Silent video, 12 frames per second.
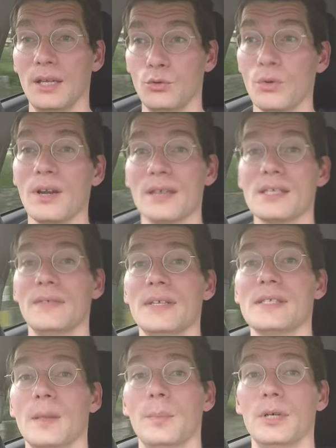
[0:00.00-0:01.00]
Donc là, ça va
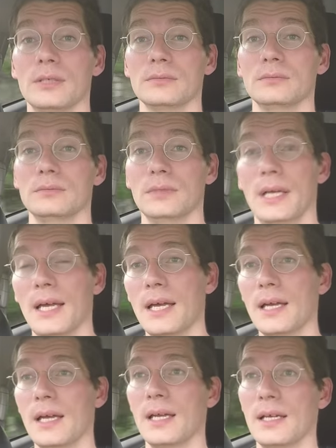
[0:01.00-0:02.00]
être sympa.
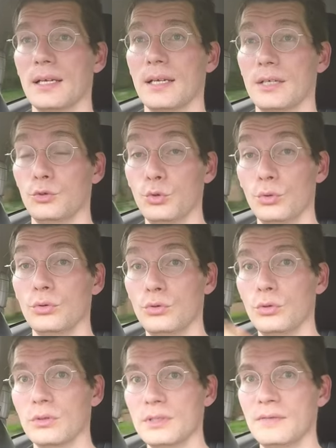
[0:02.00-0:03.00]
Un, deux,
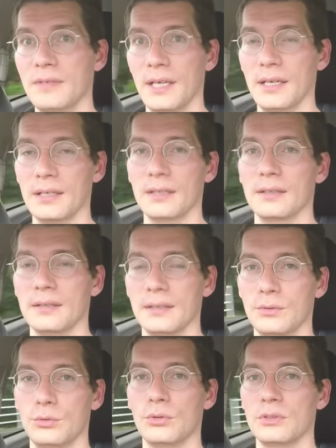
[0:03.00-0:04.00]
deux en hiver,
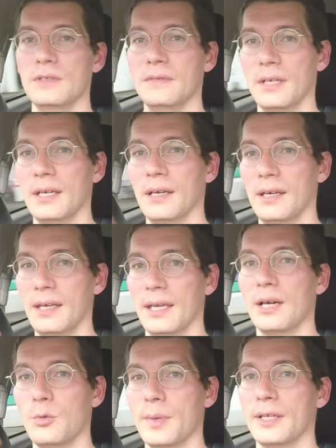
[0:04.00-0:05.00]
deux en hiver et
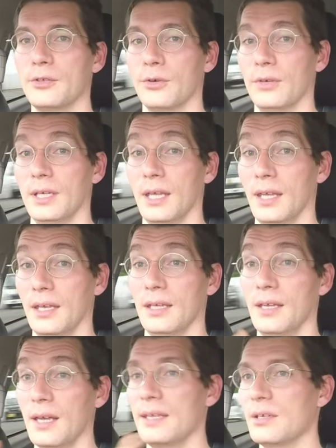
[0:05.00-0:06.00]
un au printemps.
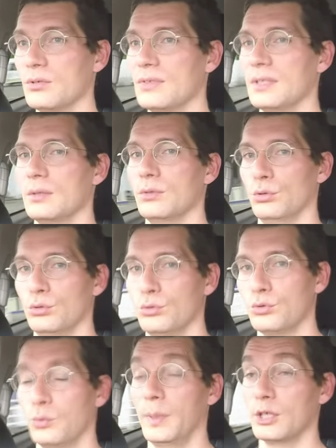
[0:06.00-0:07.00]
Et là, il y a aussi de,
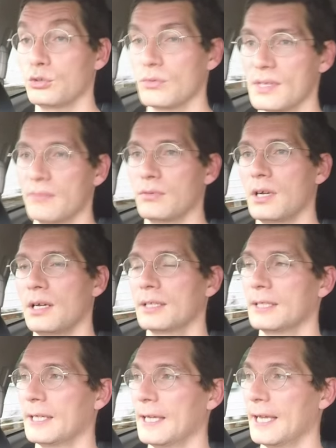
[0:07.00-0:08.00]
de super choses à voir,
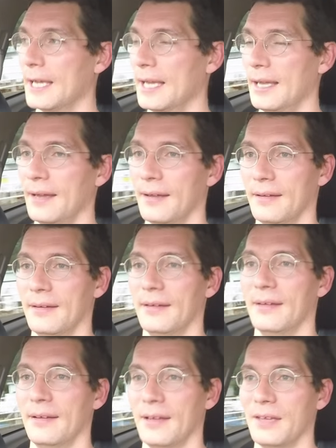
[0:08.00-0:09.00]

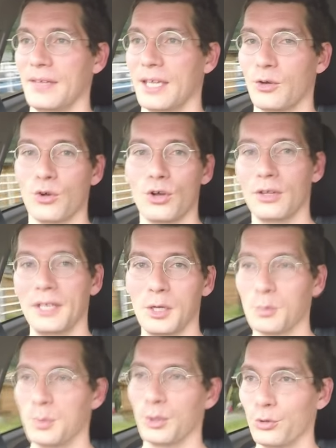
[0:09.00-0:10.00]
avec encore des
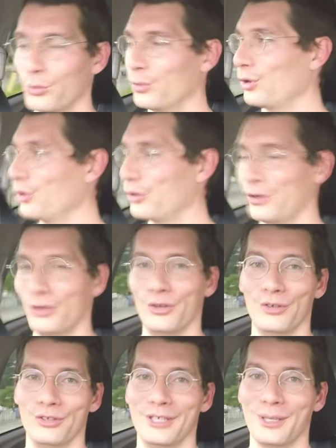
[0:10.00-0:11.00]
comportements,
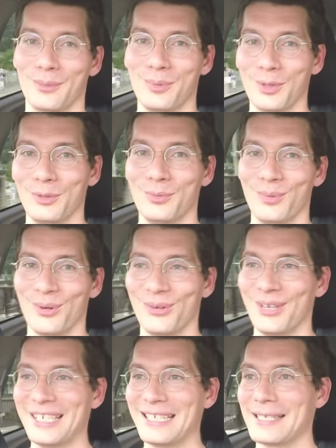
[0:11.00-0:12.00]
des
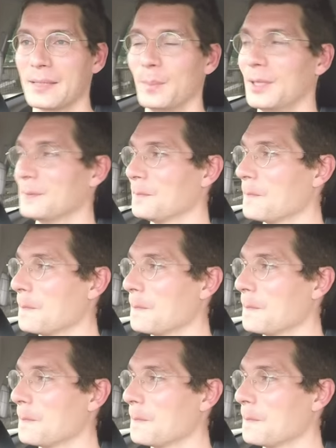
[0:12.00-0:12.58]
comportements assez sympas.